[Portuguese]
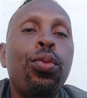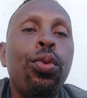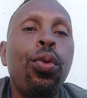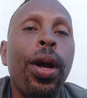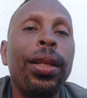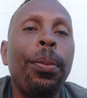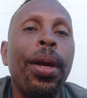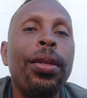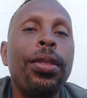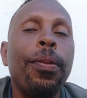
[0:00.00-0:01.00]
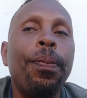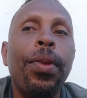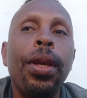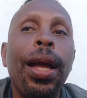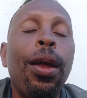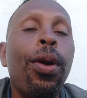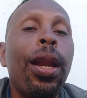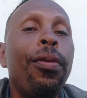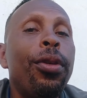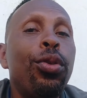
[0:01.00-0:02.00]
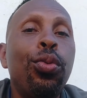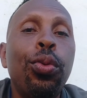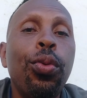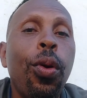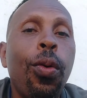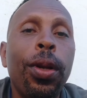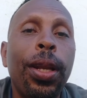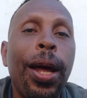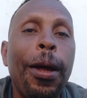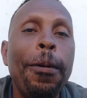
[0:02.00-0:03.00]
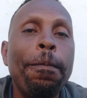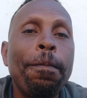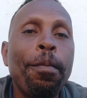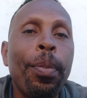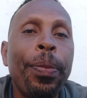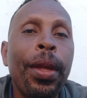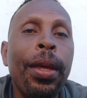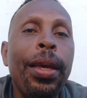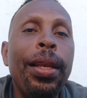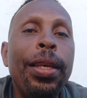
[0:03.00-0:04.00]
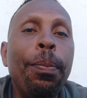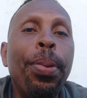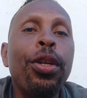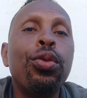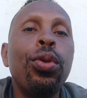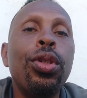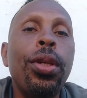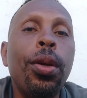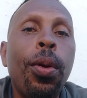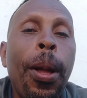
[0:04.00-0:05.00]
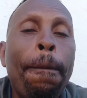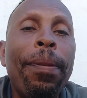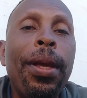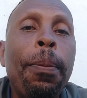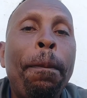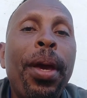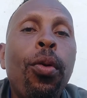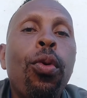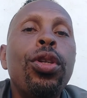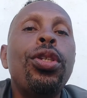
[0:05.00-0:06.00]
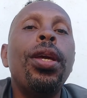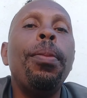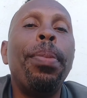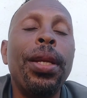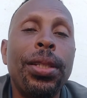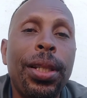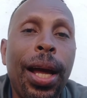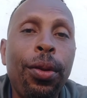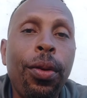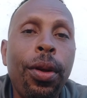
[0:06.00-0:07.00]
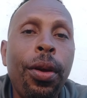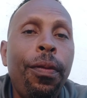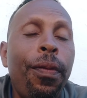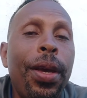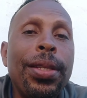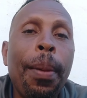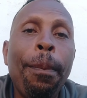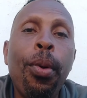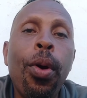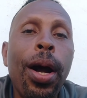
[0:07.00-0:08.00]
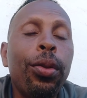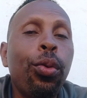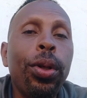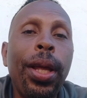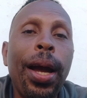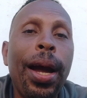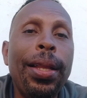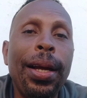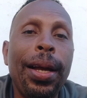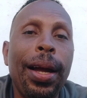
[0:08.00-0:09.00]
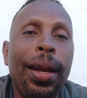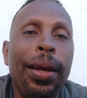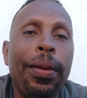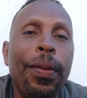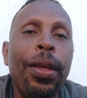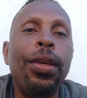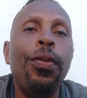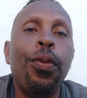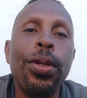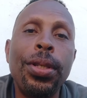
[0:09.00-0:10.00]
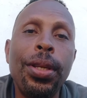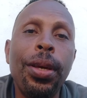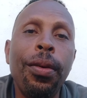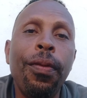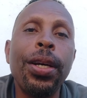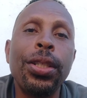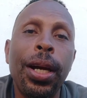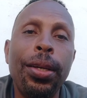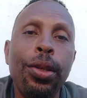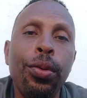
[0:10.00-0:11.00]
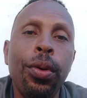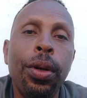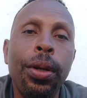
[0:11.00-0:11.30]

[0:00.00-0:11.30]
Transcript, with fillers: tudo corretamente. Cara, o cara fez tudo ao contrário. Ele emprestou dinheiro, ele pegou dinheiro emprestado, fez a porra toda errada, cara. E você, vascaíno,